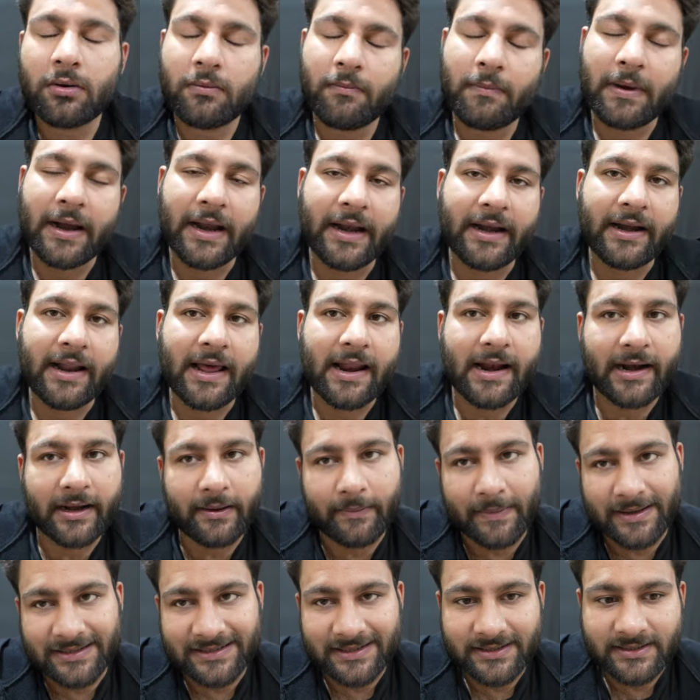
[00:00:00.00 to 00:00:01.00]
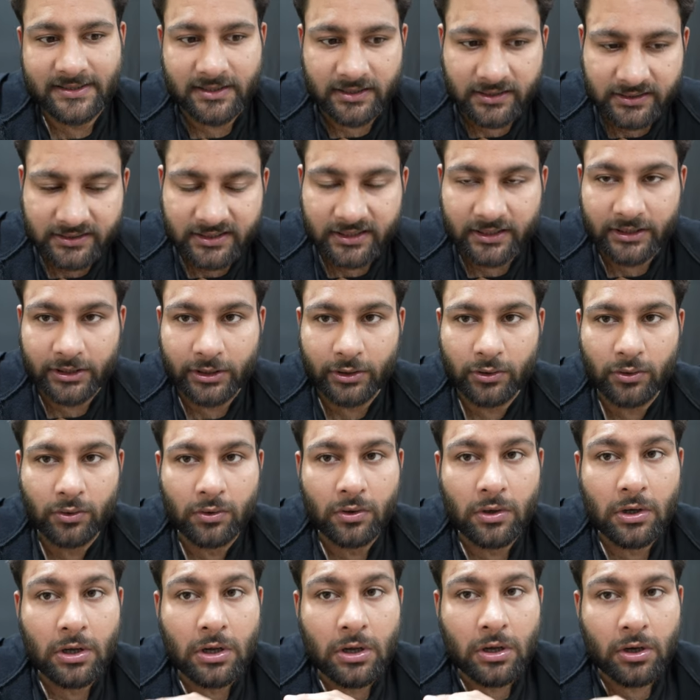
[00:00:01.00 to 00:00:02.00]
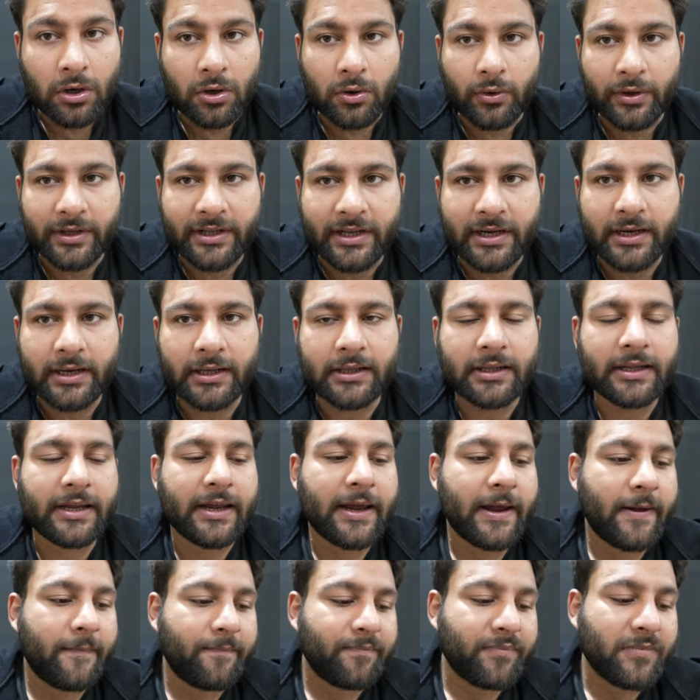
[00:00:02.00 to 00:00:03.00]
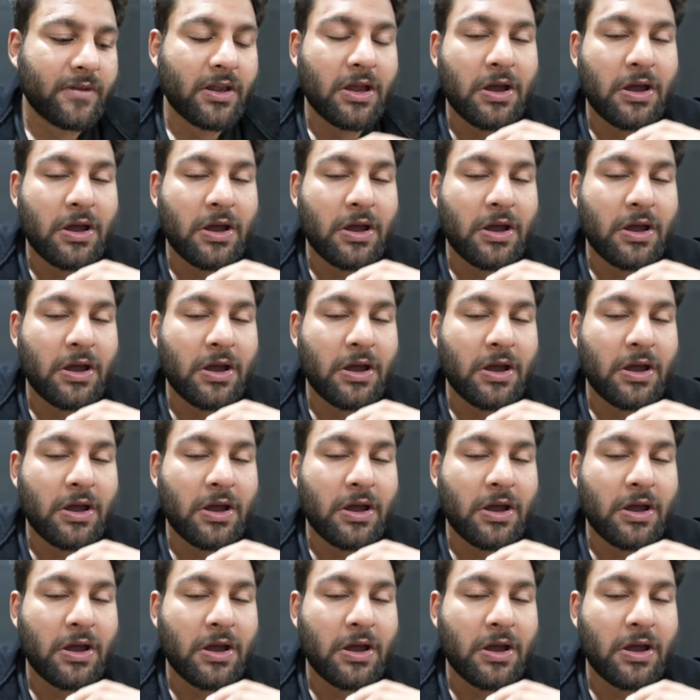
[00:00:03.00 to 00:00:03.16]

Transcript: भाई डायरेक्ट मैसेज कर सकते हो कोई दिक्कत नहीं है